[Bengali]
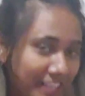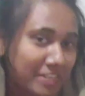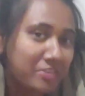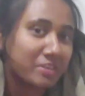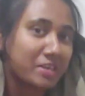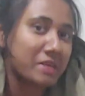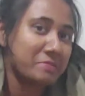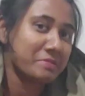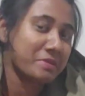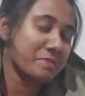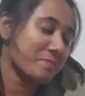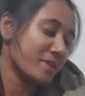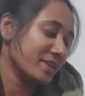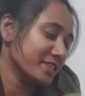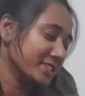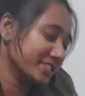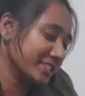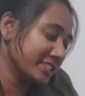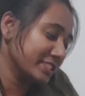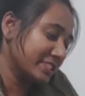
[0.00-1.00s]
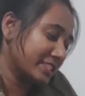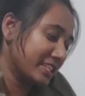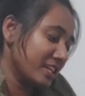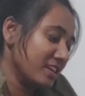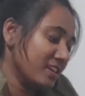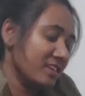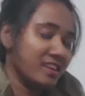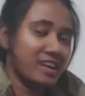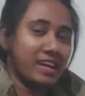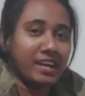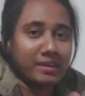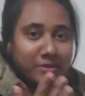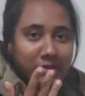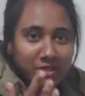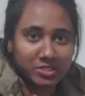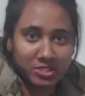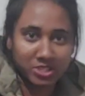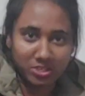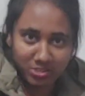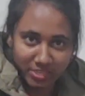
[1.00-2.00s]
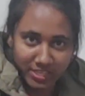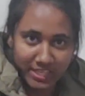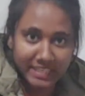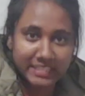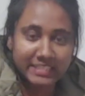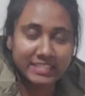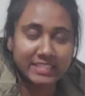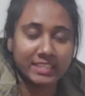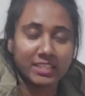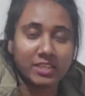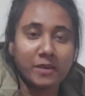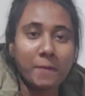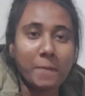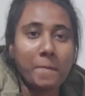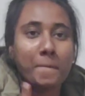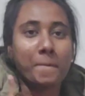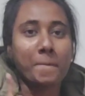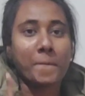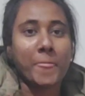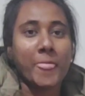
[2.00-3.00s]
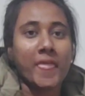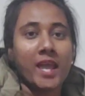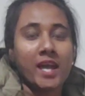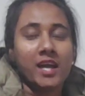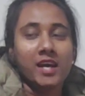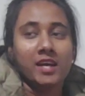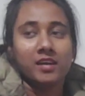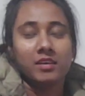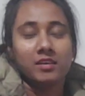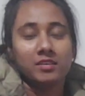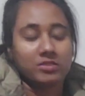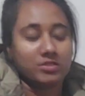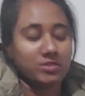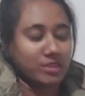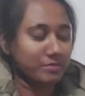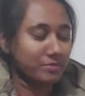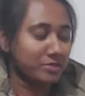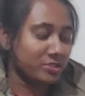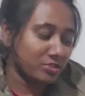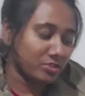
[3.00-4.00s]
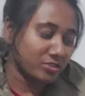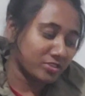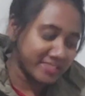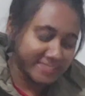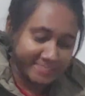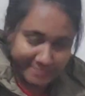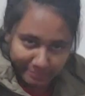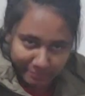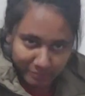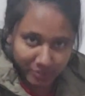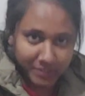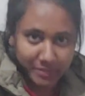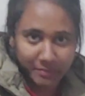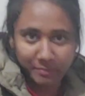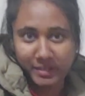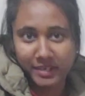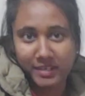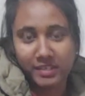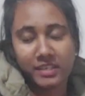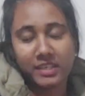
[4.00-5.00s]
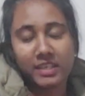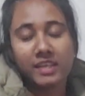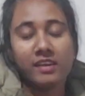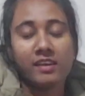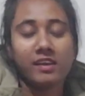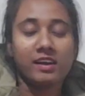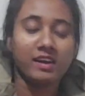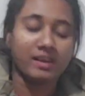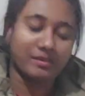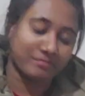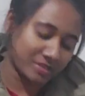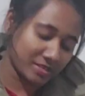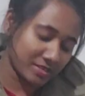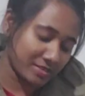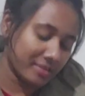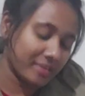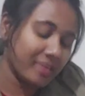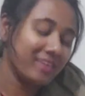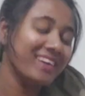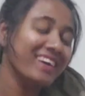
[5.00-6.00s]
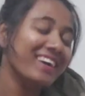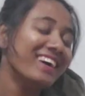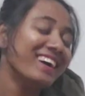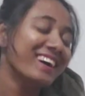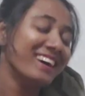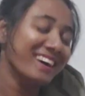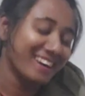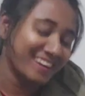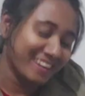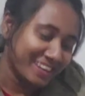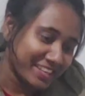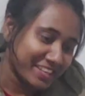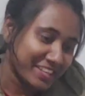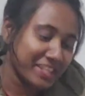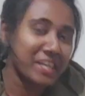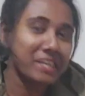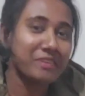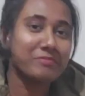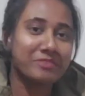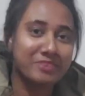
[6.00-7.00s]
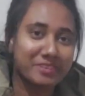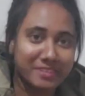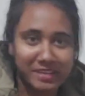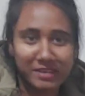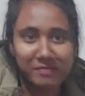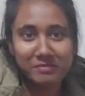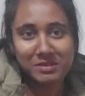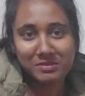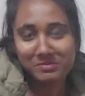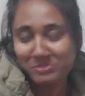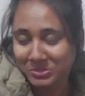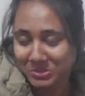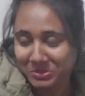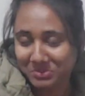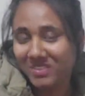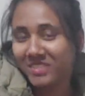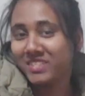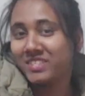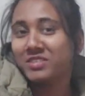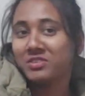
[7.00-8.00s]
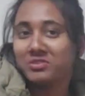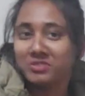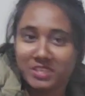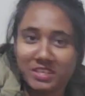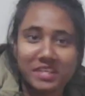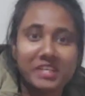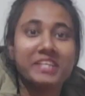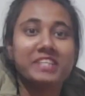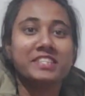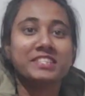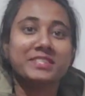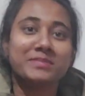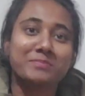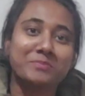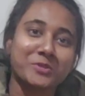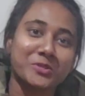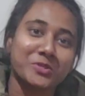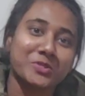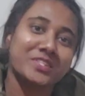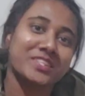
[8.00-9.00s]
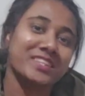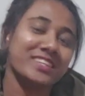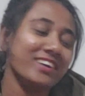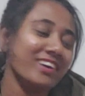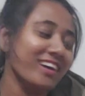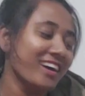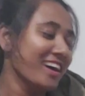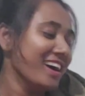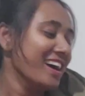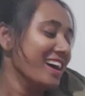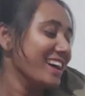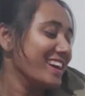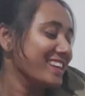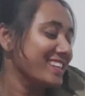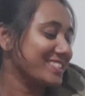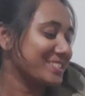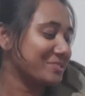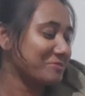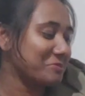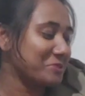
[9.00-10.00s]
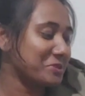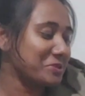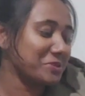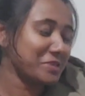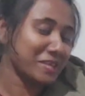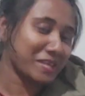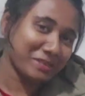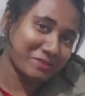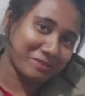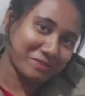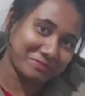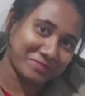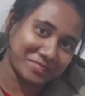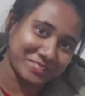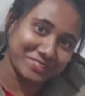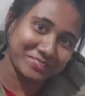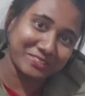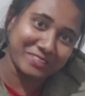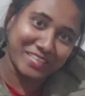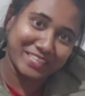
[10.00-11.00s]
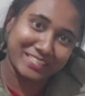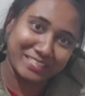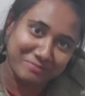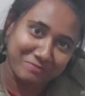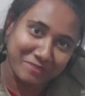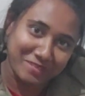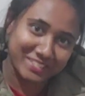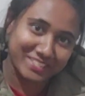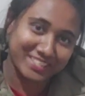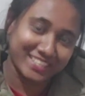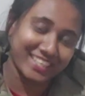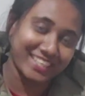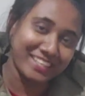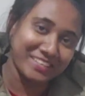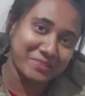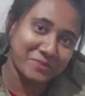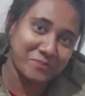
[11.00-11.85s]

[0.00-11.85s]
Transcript: কারণ আমার পার্সেলটা যখন আসছিল তো আমি তখন রিসিভ করতে পারিনি আমার নেইবাররা আমার প্রতিবেশীরা ওনারা রিসিভ করছিল রিসিভ করে ওনারা ভাবছে যে ওনাদের পার্সেল